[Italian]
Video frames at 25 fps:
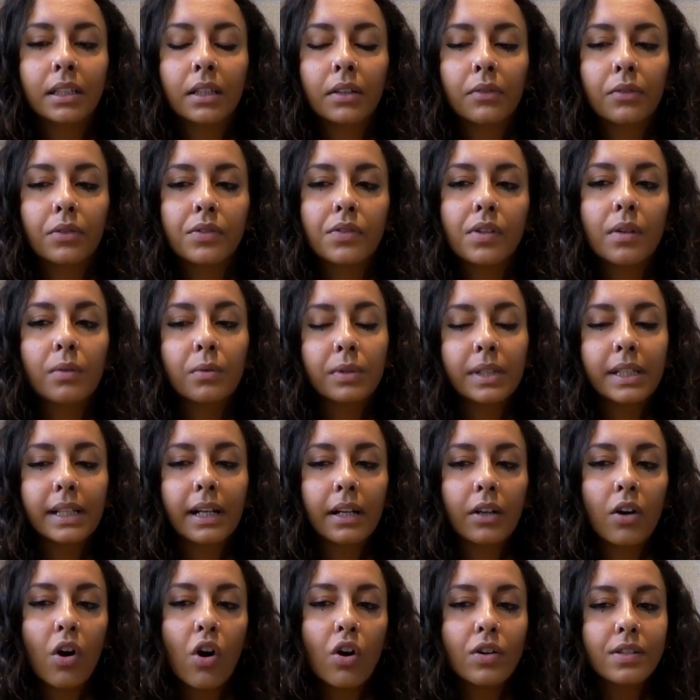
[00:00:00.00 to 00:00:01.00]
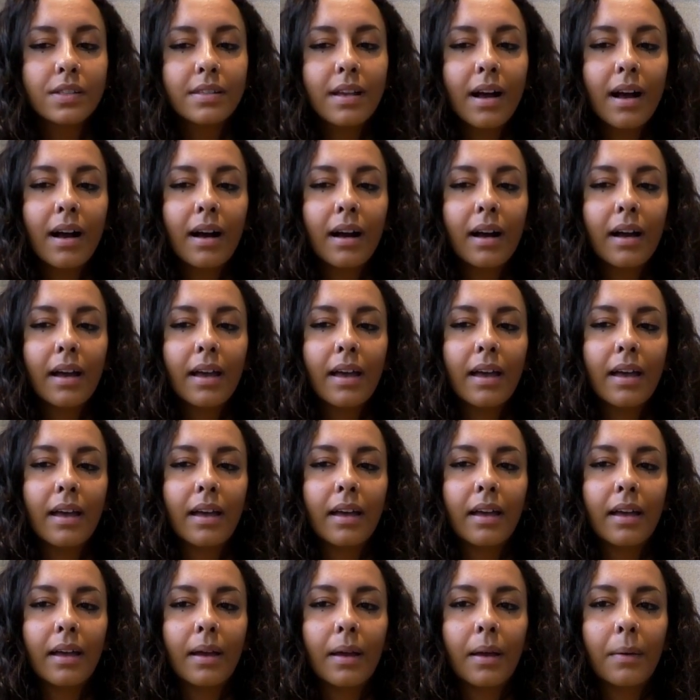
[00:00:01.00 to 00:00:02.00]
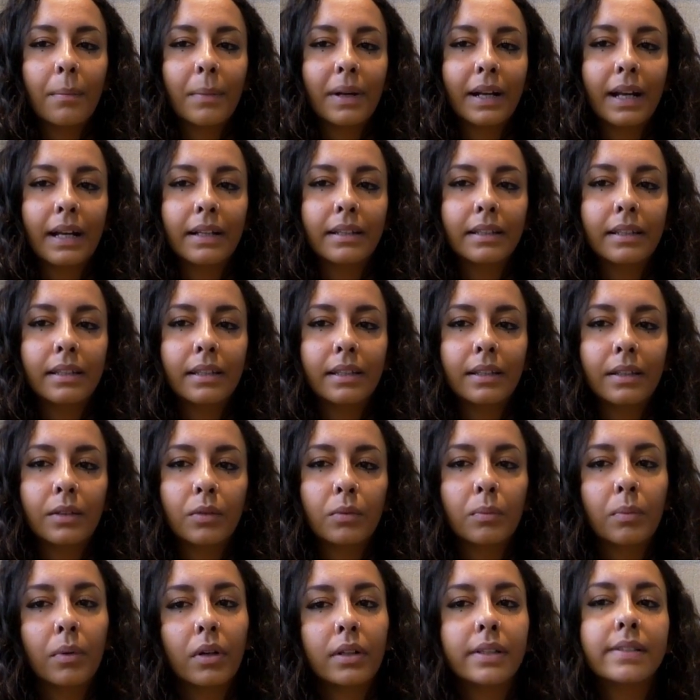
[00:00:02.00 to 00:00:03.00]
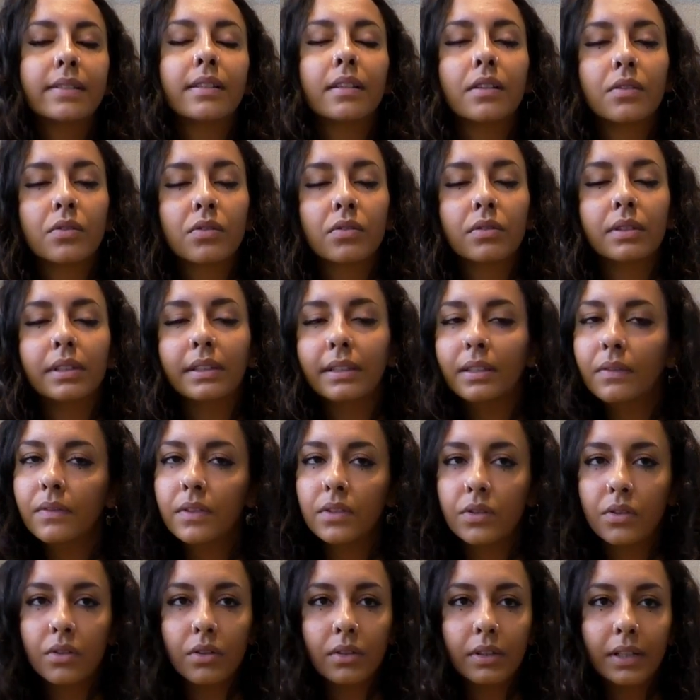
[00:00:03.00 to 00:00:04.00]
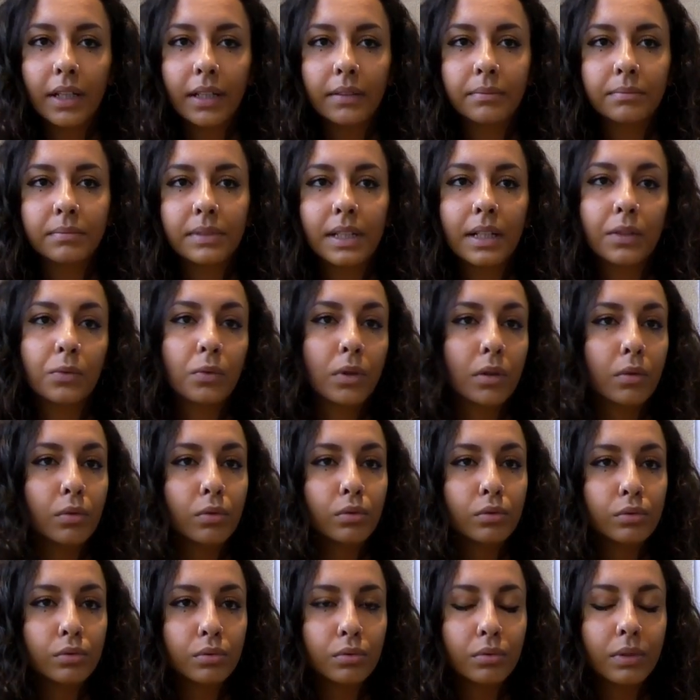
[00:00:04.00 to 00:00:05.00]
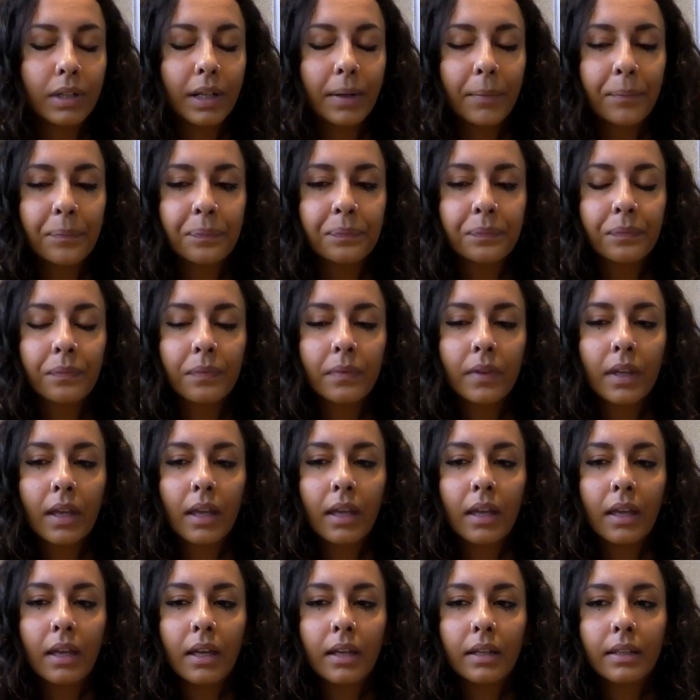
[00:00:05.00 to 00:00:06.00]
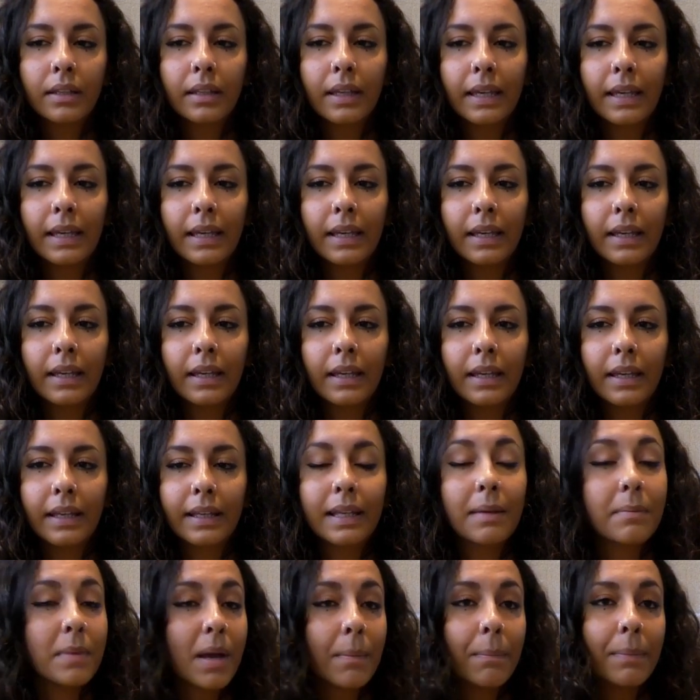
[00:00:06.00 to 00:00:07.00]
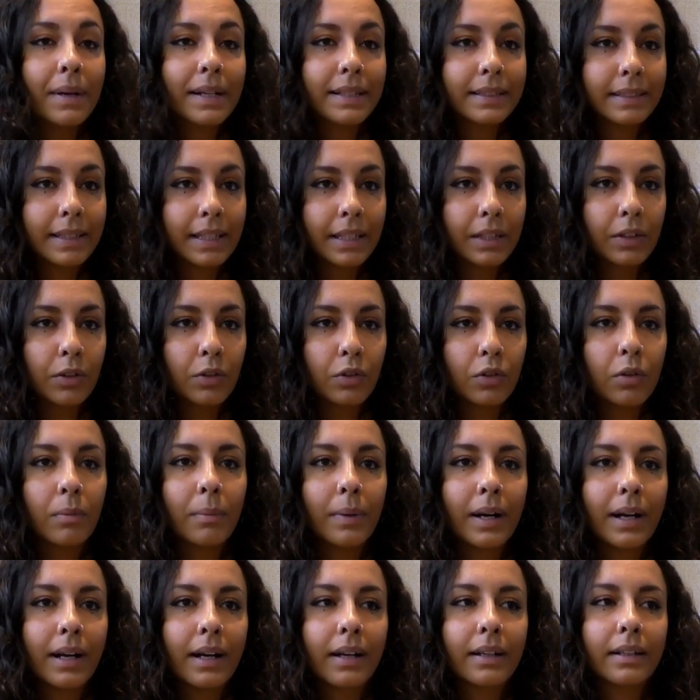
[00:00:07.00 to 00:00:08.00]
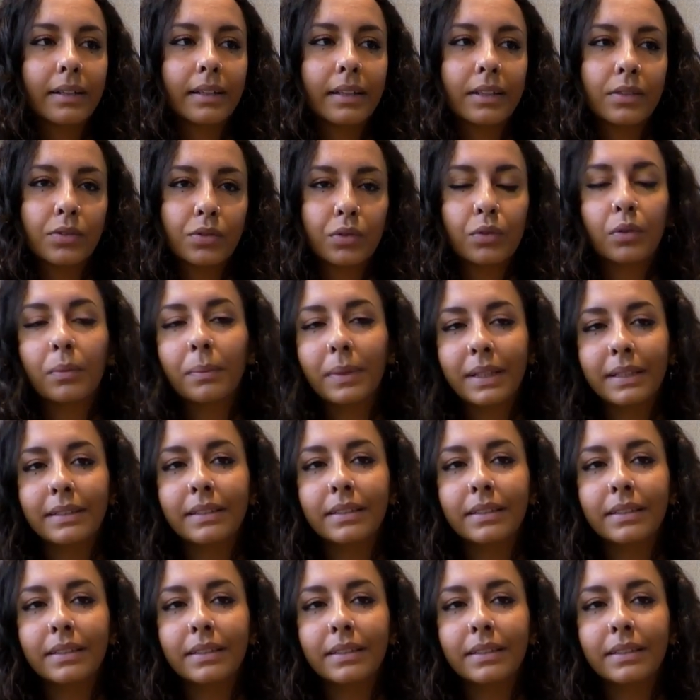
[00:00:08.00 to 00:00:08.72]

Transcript: Forse l'unica cosa è magari un po' il senso di divisione tra due culture che, che mi appartengono ma che sono ben